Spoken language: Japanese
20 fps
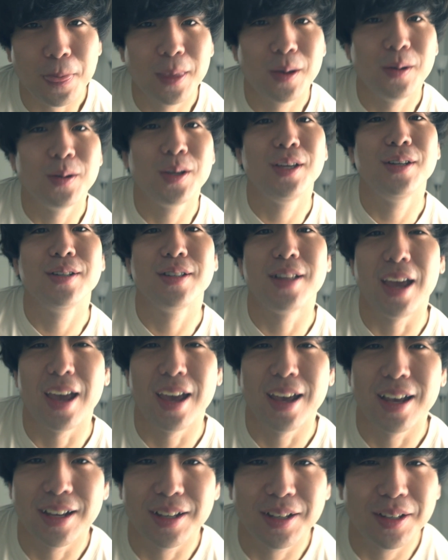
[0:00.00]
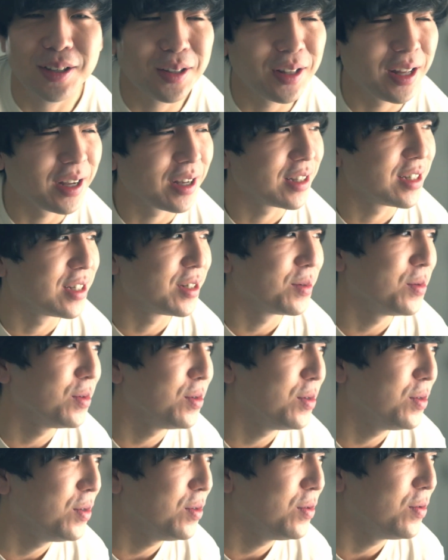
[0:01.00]
お昼でなんか自
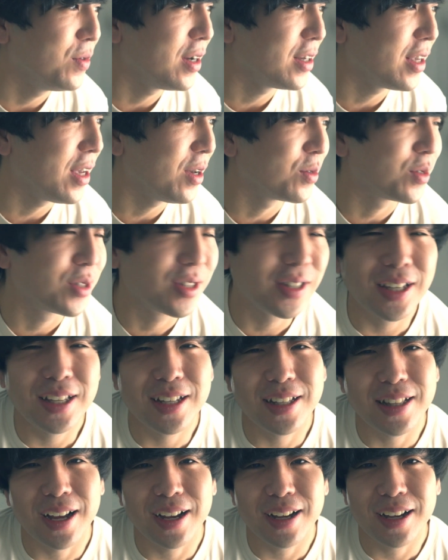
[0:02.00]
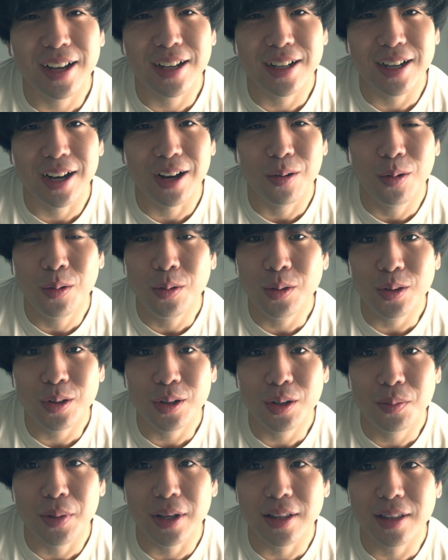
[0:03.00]
分は結構月に何回か本
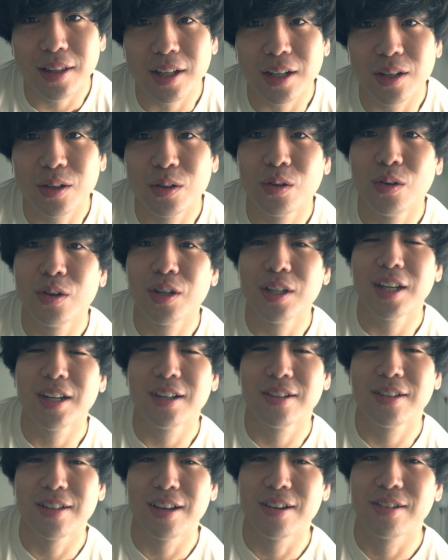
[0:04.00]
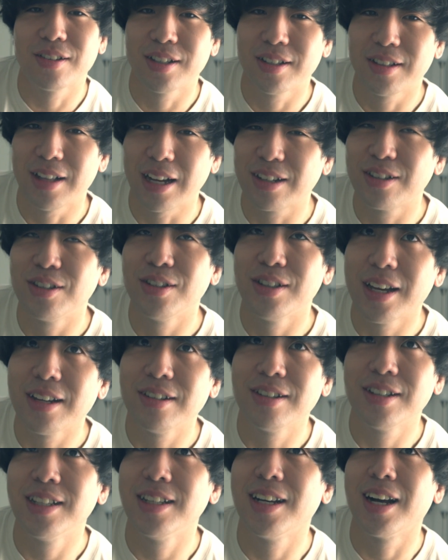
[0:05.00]
当に全く動きたくなるなくな
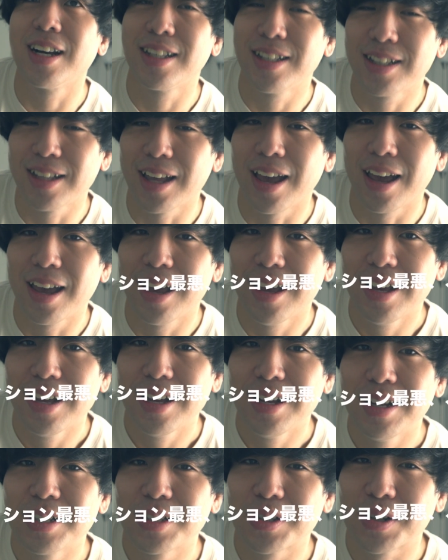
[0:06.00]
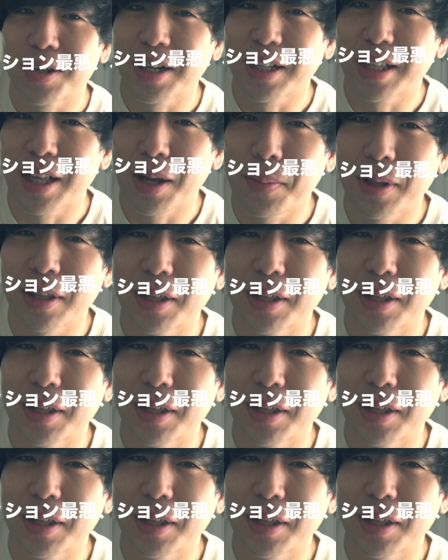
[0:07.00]
る日が来てそれがたま